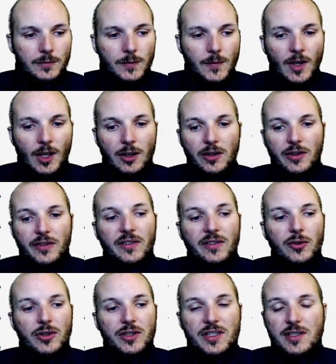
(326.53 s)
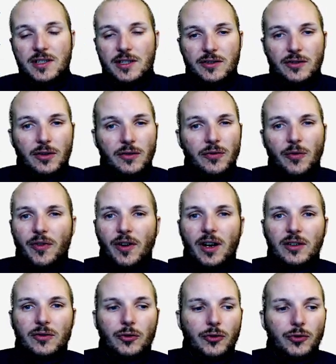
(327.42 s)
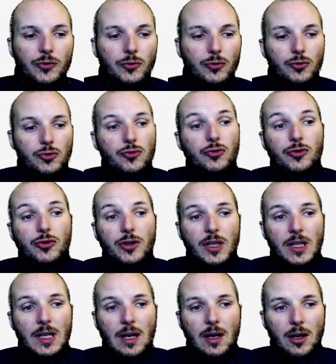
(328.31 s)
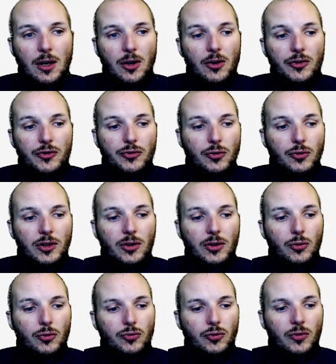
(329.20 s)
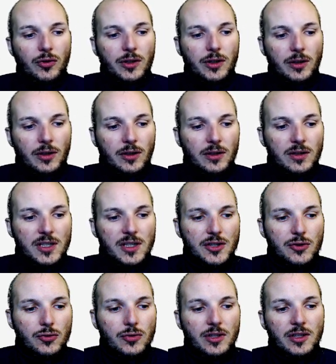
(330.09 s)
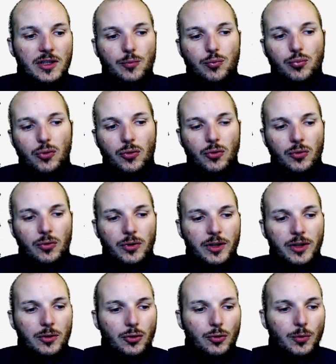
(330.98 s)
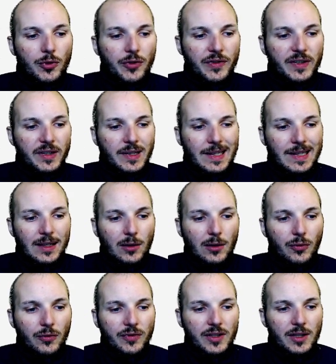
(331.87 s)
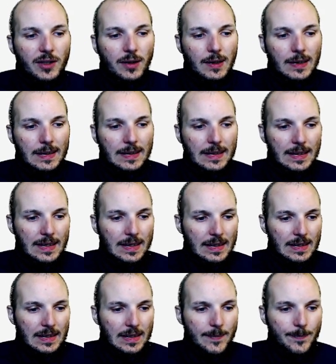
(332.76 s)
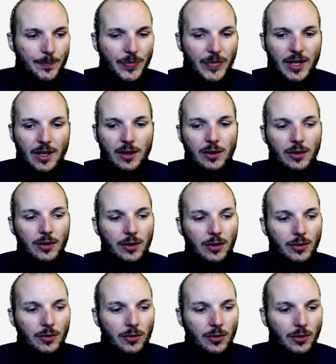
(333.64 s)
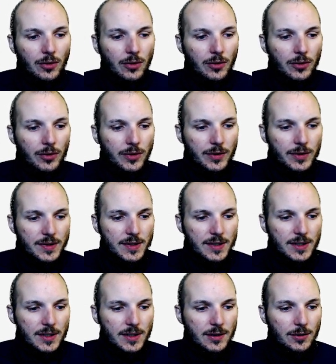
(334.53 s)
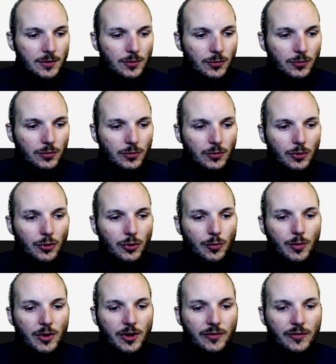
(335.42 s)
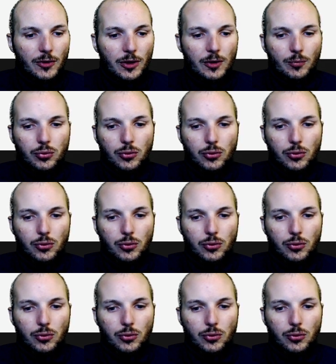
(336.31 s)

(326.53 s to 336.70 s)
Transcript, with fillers: Les 76ers, faut faire attention aux news euh, sur les retours des titus, ça pourrait commencer à revenir. Euh, sinon, bah voilà pour